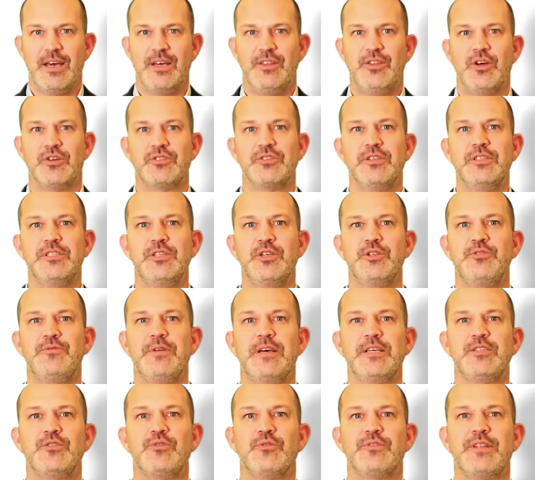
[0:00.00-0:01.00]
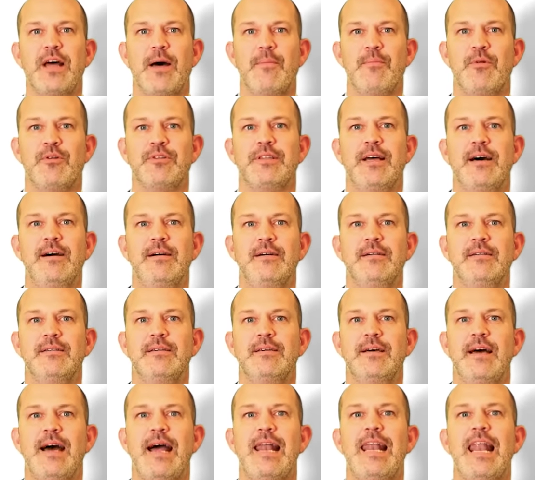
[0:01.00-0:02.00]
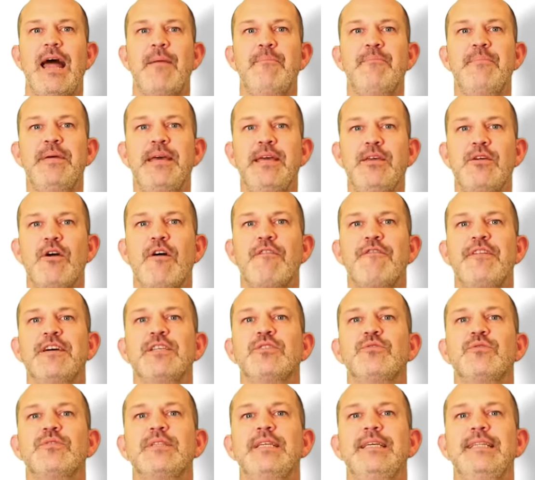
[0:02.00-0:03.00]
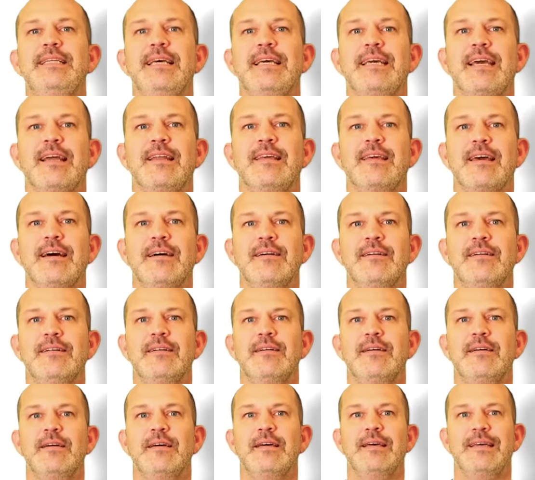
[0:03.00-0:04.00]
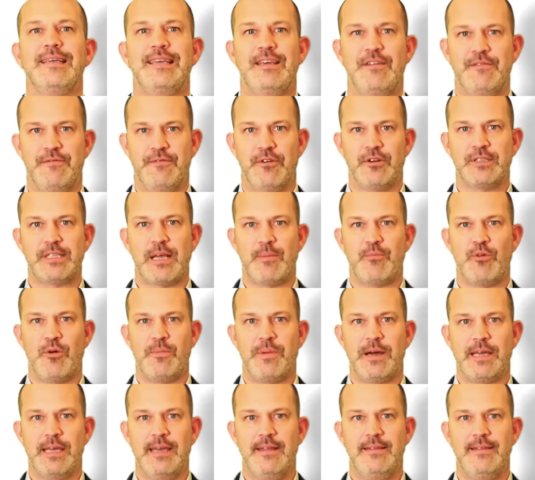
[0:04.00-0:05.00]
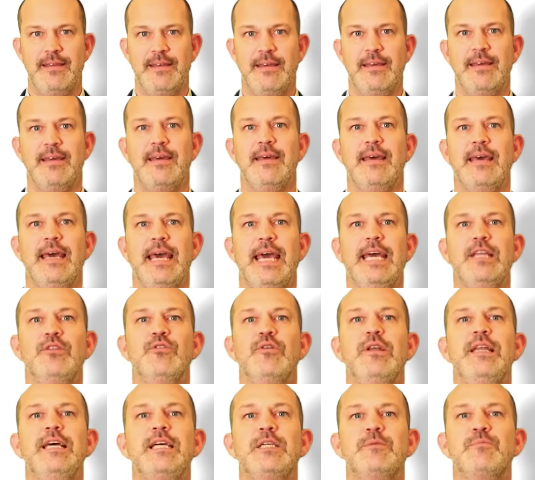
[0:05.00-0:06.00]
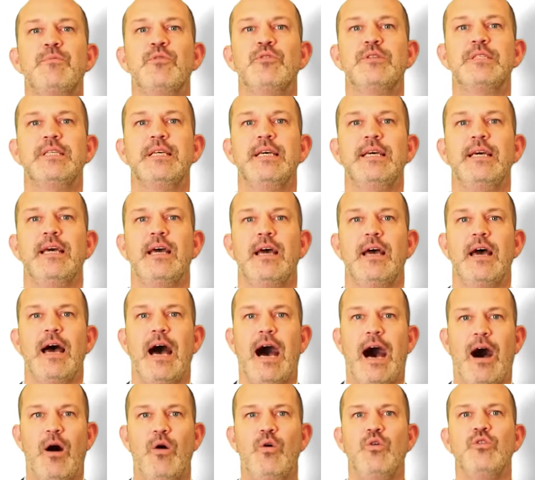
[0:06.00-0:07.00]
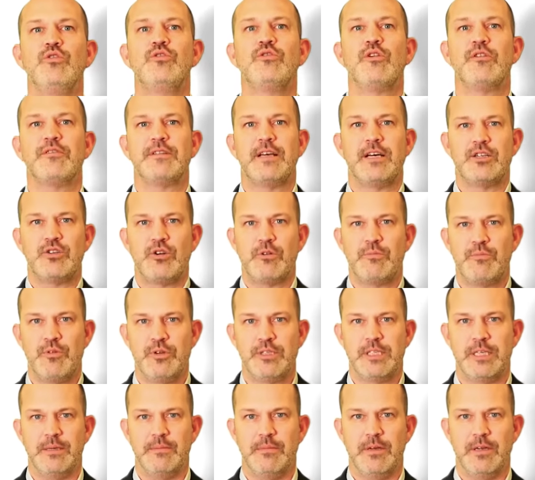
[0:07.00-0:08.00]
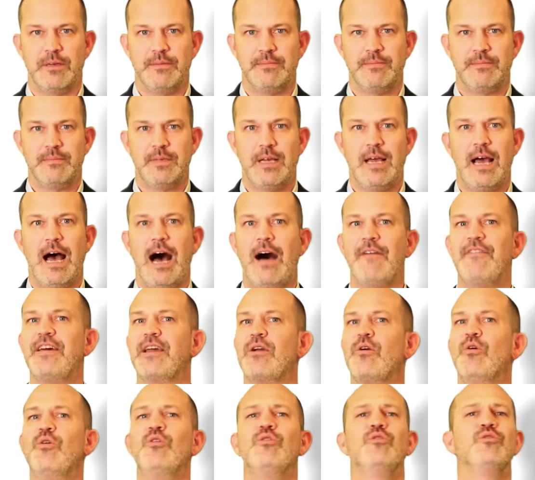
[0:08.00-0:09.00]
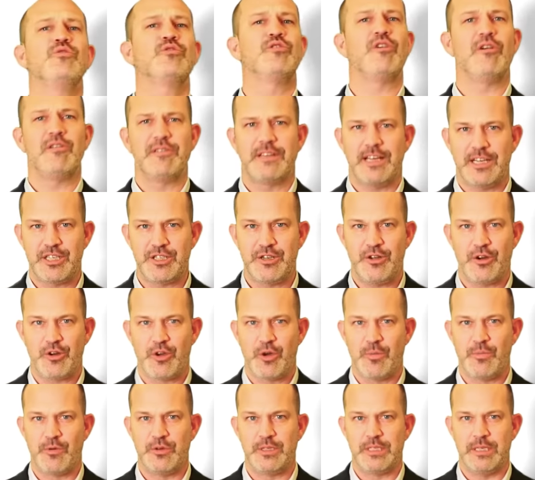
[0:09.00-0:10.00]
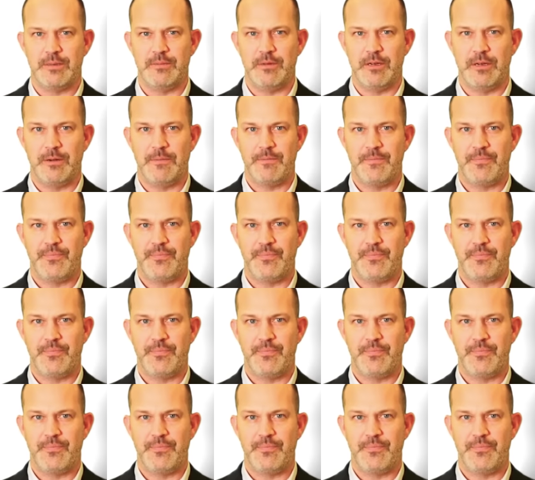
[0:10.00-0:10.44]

Dans une situation d'un mandat, la meilleure façon d'aider quelqu'un qui vend sa propriété est de l'exposer à autant d'agents que possible, avec autant d'acheteurs que possible.